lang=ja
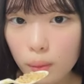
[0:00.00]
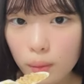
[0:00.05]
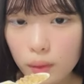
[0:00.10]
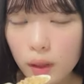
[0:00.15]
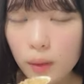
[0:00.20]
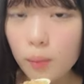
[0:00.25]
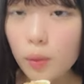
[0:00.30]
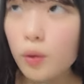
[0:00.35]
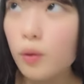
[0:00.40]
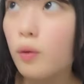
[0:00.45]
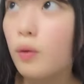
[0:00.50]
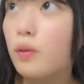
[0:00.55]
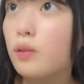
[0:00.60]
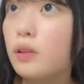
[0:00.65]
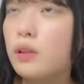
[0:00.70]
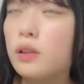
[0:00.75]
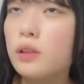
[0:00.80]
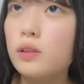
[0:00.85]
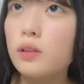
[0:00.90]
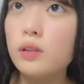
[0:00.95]
でも
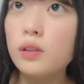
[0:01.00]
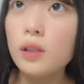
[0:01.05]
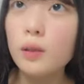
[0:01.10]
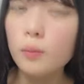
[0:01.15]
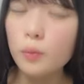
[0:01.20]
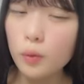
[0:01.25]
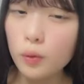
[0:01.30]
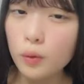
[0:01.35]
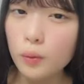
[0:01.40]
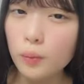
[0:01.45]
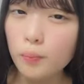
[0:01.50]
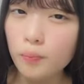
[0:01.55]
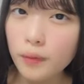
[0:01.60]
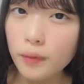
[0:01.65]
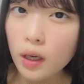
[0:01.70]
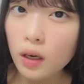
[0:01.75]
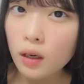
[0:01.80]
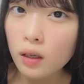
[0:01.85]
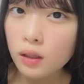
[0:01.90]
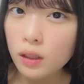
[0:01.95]
給食でも
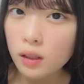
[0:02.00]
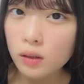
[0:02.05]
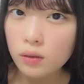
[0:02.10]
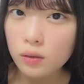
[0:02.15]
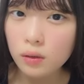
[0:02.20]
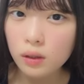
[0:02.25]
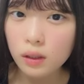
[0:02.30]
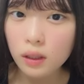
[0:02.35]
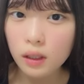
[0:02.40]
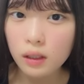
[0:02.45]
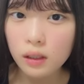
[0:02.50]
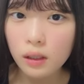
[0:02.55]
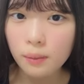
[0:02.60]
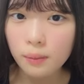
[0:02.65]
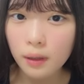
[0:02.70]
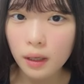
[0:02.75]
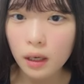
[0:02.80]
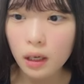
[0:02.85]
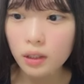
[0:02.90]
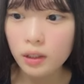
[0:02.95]
赤が出る時があれ
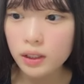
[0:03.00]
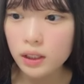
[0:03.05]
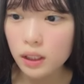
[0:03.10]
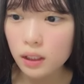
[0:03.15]
ば合わ